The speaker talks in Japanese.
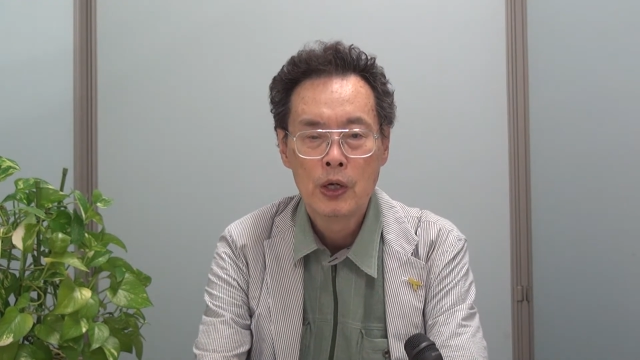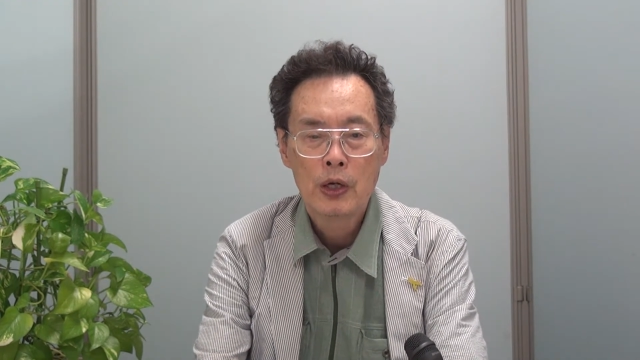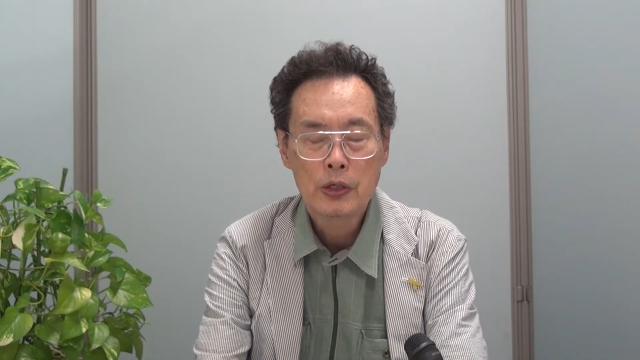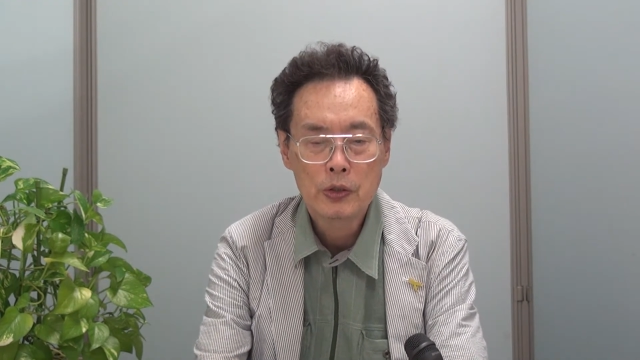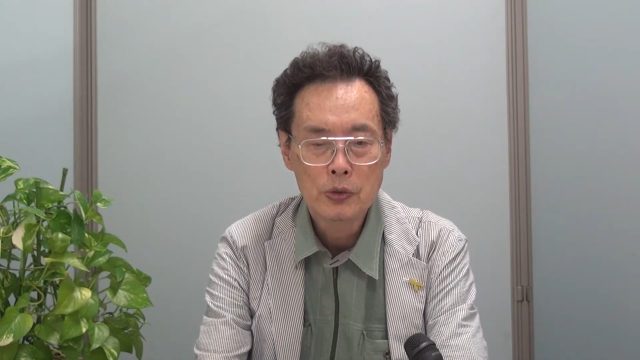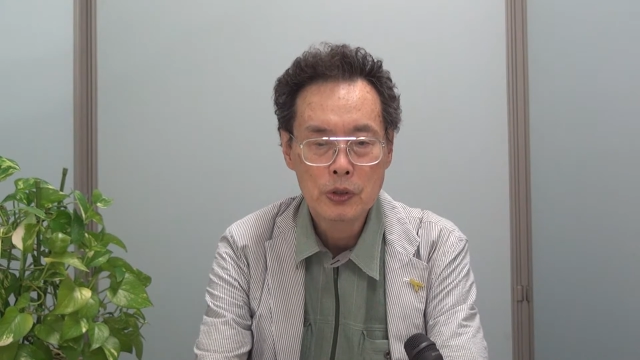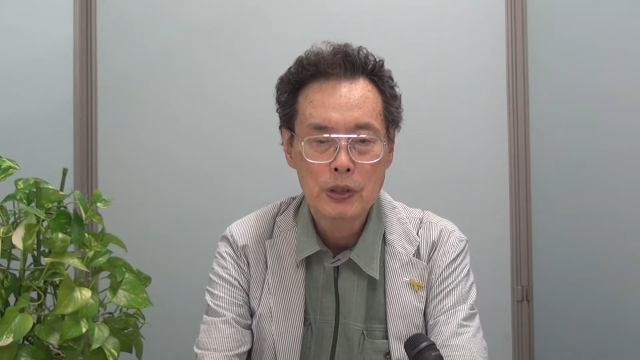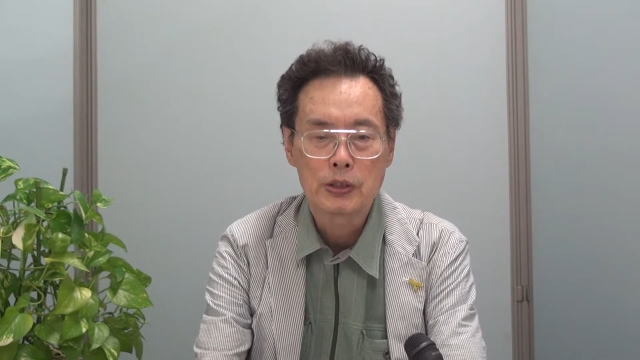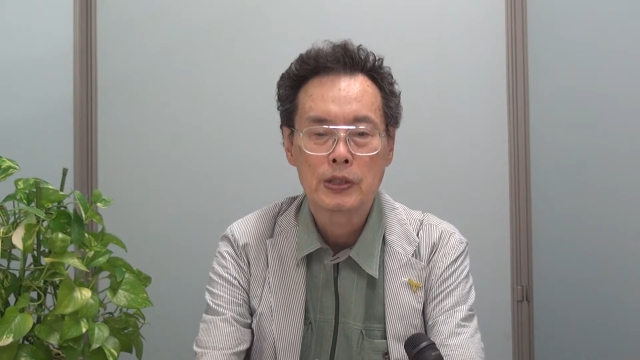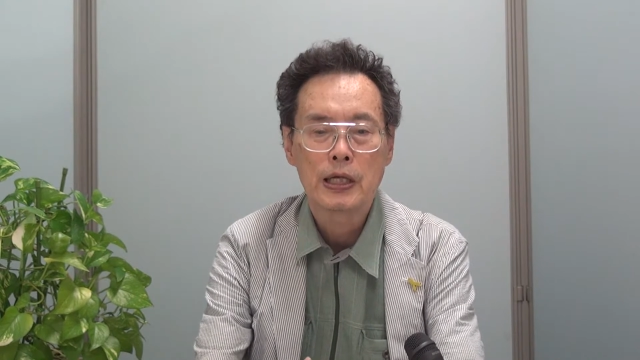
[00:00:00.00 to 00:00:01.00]
えー、急
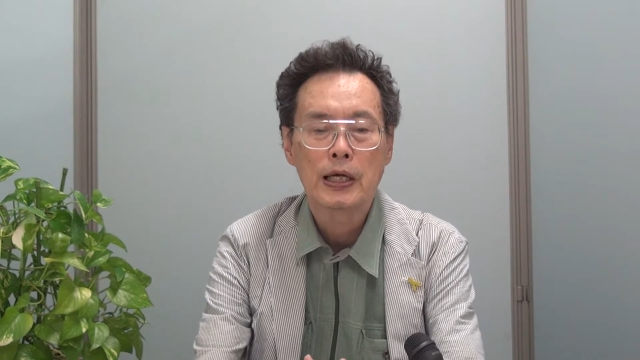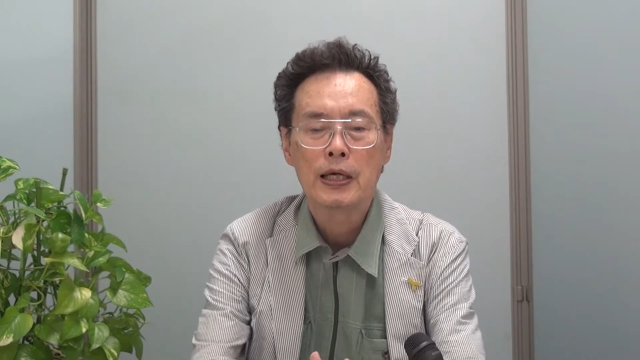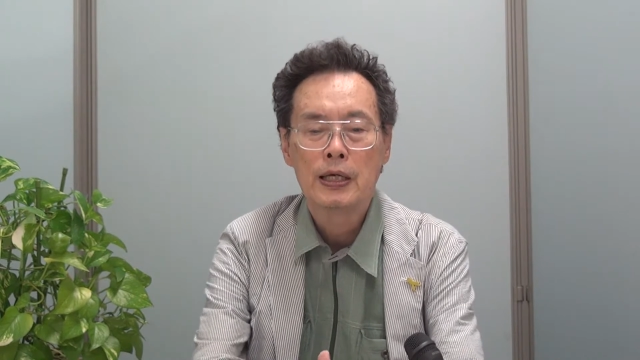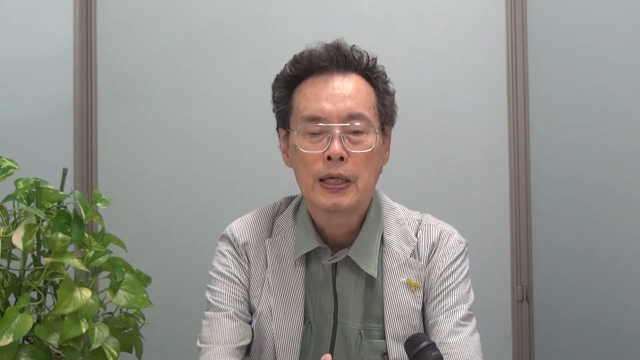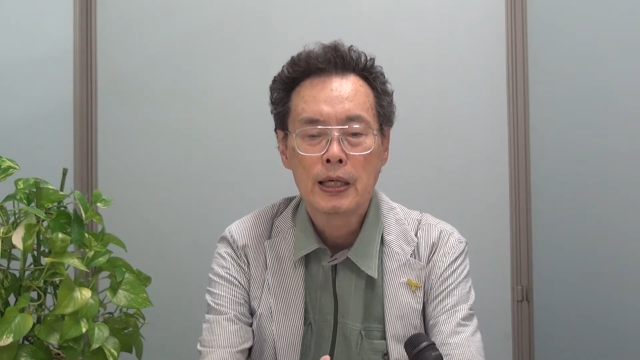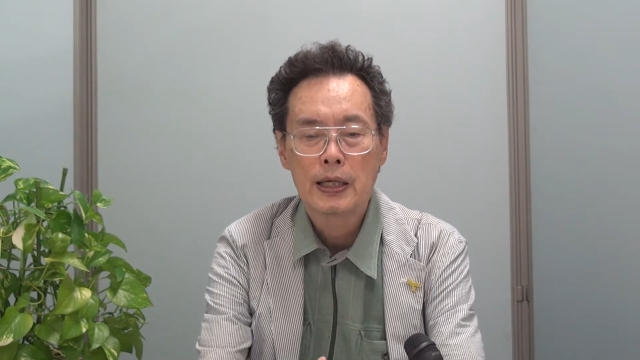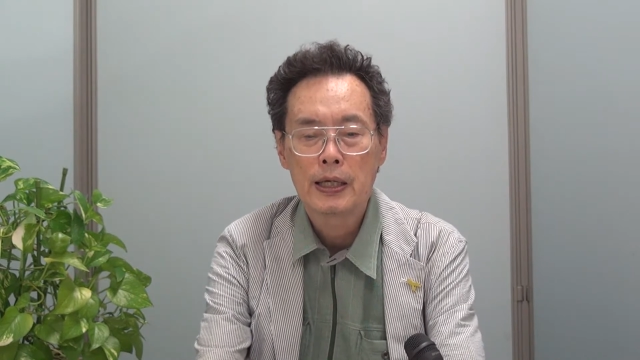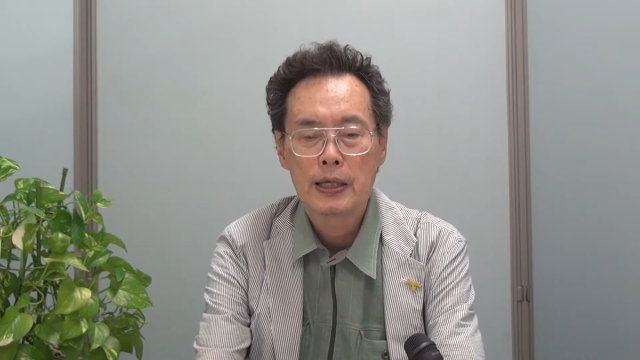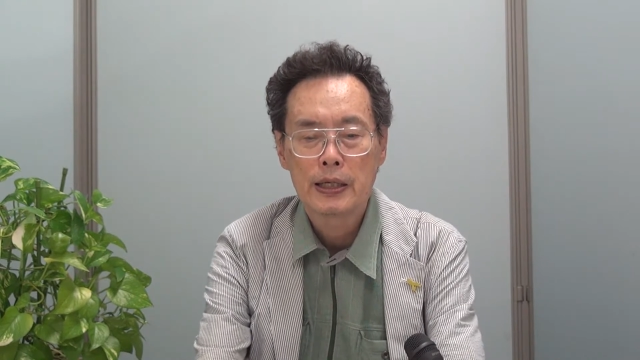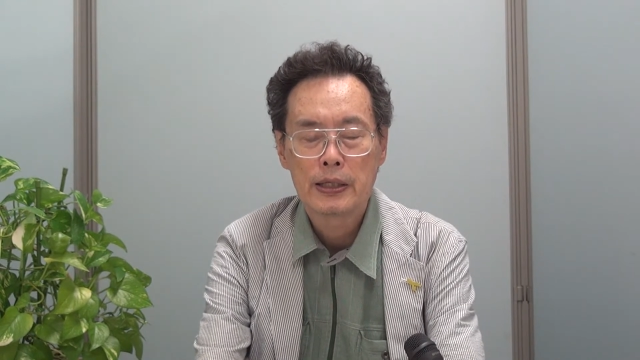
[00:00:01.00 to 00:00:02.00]
にですね
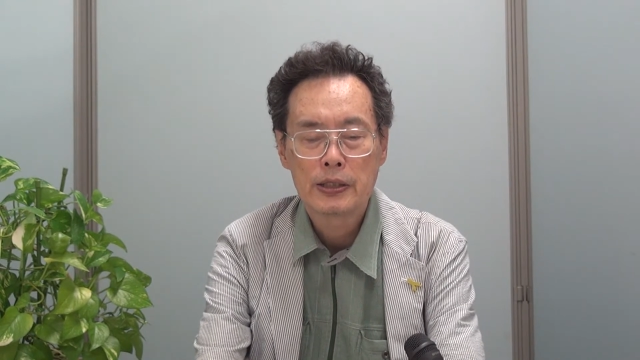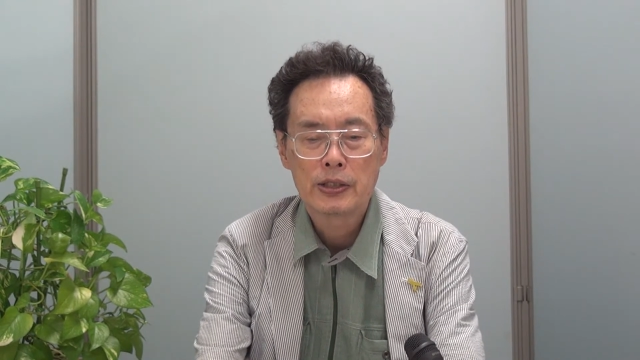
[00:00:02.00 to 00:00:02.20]
えー、